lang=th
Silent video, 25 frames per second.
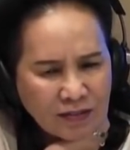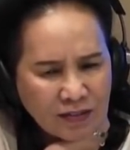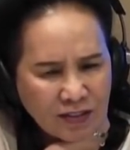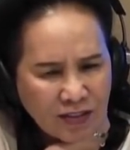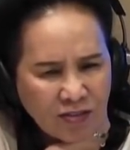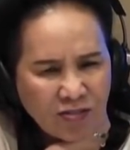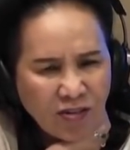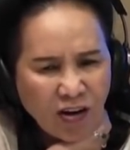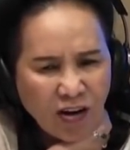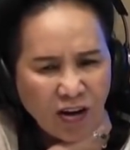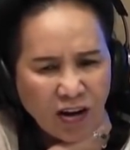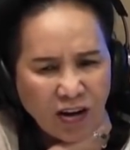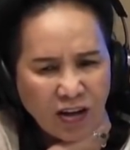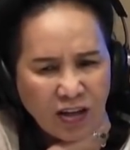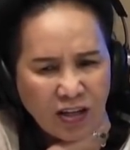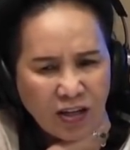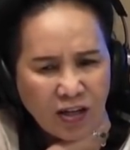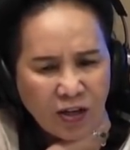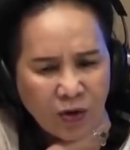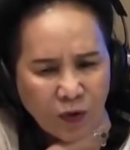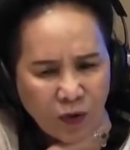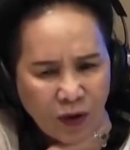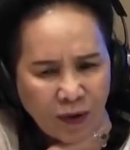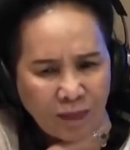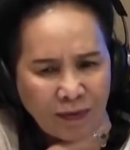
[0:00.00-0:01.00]
จริงหรอ
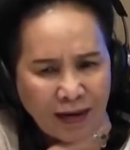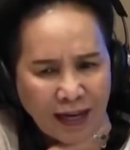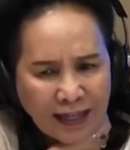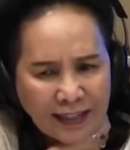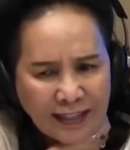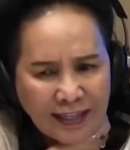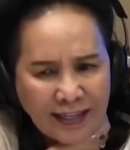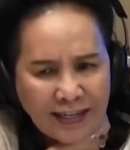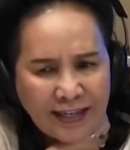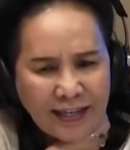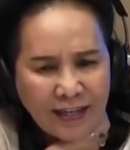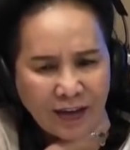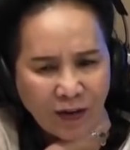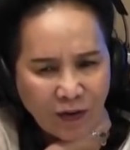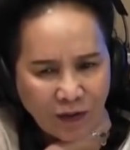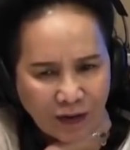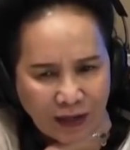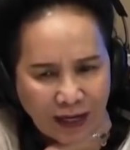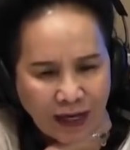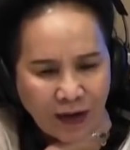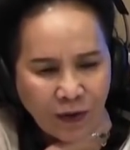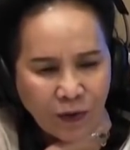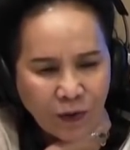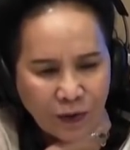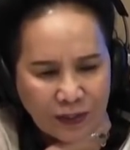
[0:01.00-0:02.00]
ความรักดีๆ ของ
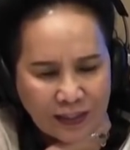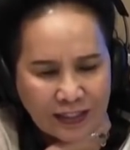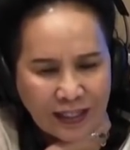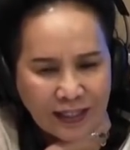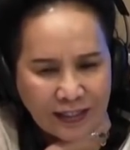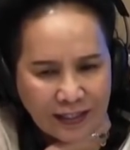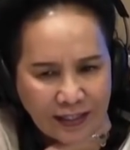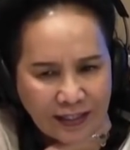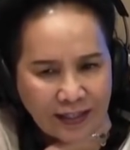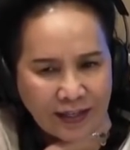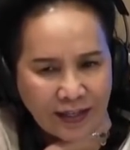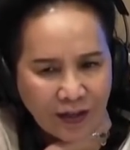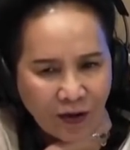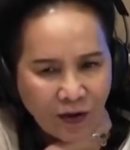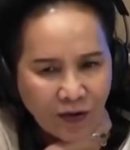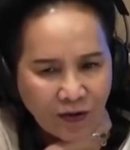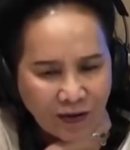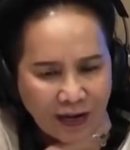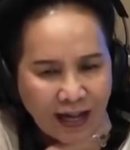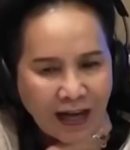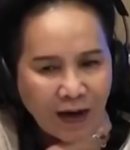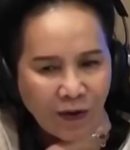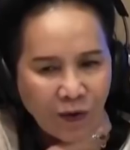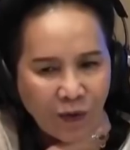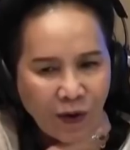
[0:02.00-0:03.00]
เราหัวใจดี ๆ ของ
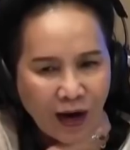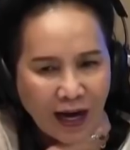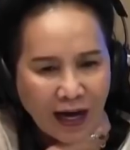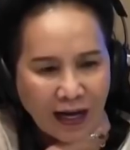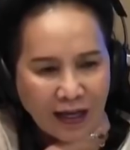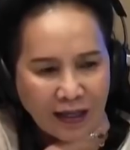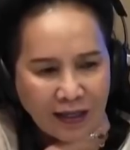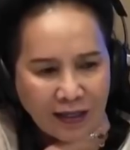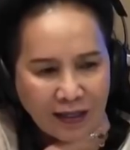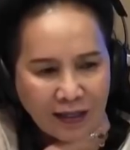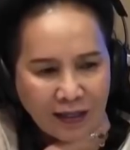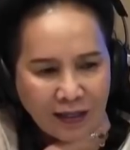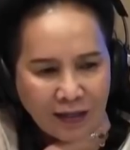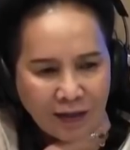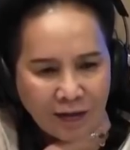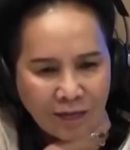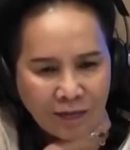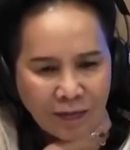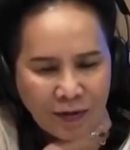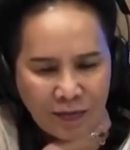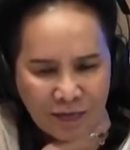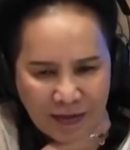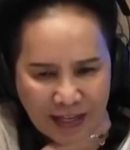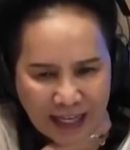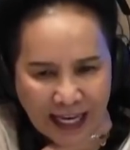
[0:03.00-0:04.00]
เราอ่ะ
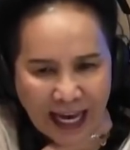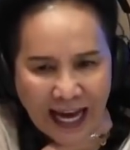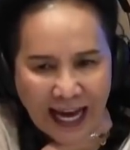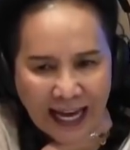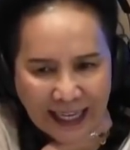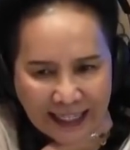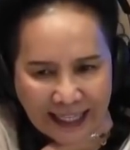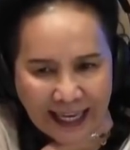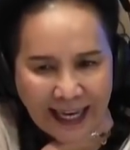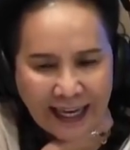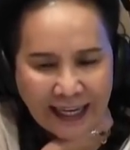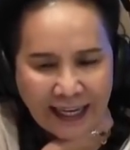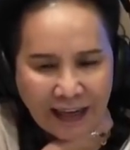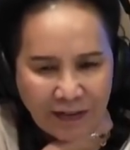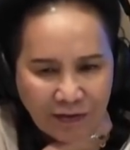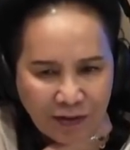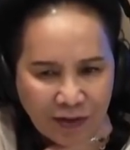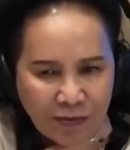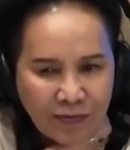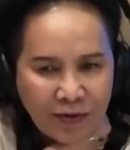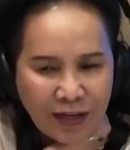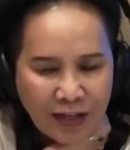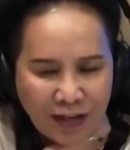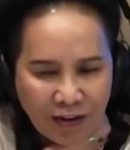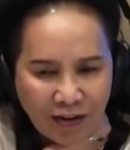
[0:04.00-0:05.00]
มันมีค่าแค่คำ
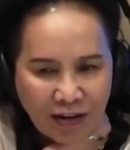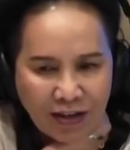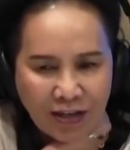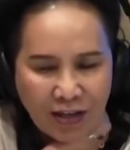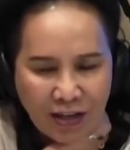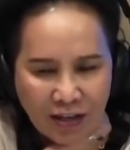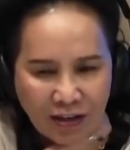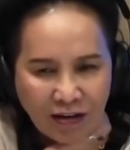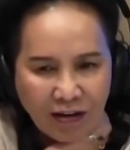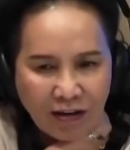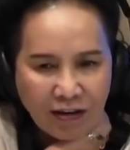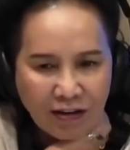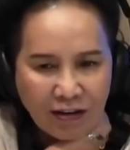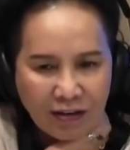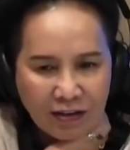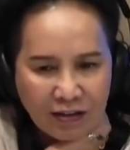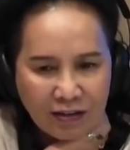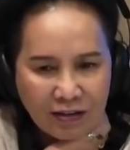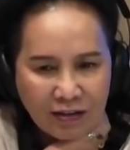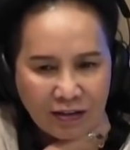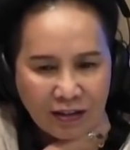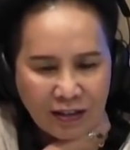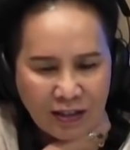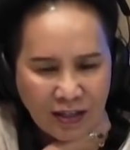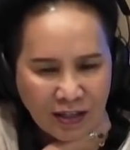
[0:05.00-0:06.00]
ว่าเมียน้อยเองเหรอ
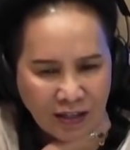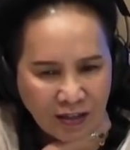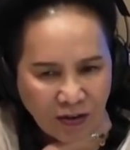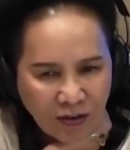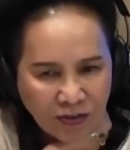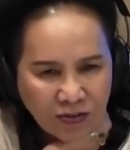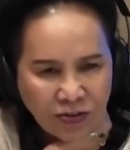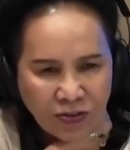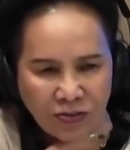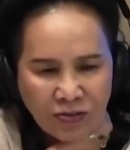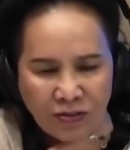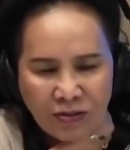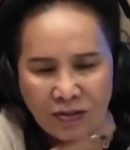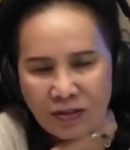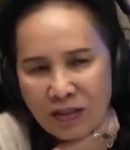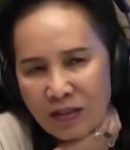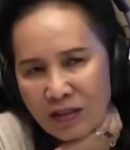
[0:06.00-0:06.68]
อันเนี้ยน้องต้อง